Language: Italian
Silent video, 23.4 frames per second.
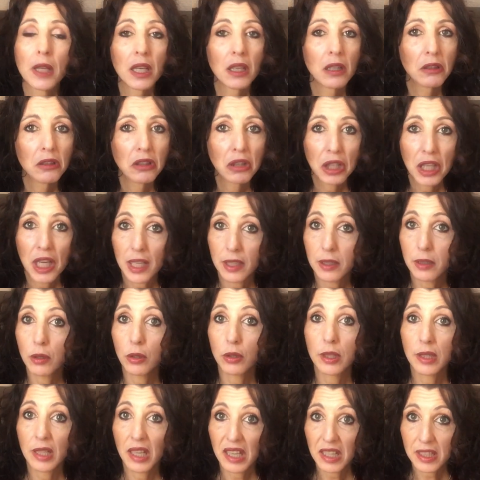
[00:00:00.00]
gli ho chiesto
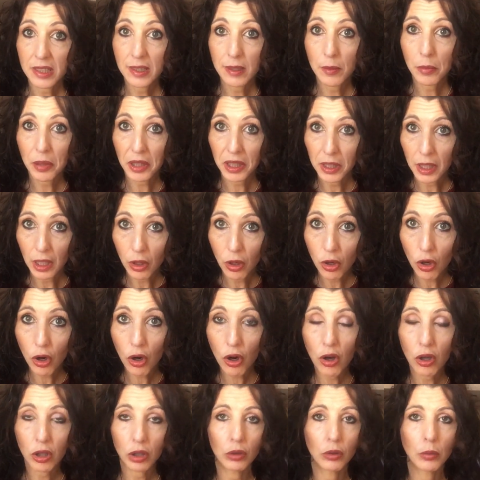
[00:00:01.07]
se era sempre
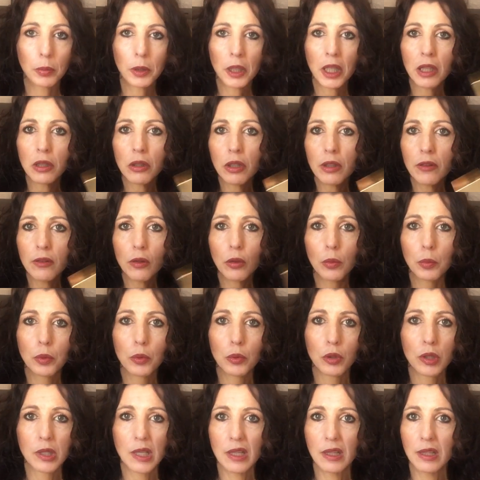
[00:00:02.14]
d'accordo perché non l'avevo più
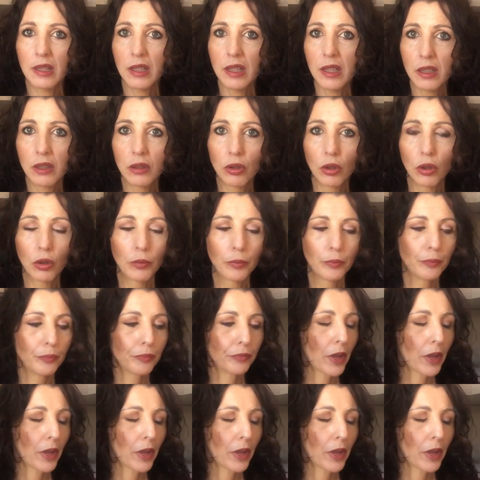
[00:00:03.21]
sentito